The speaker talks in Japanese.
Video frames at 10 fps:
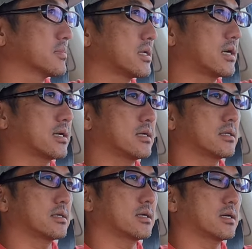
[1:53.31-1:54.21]
段階
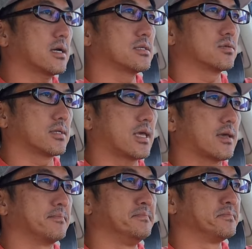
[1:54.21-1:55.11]
的な解除
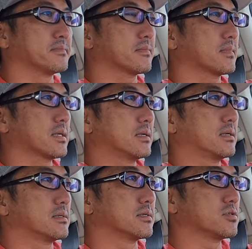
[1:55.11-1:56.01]
で、
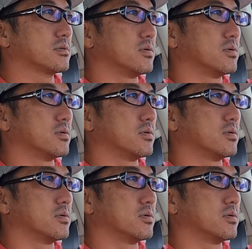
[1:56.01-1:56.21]
そもそ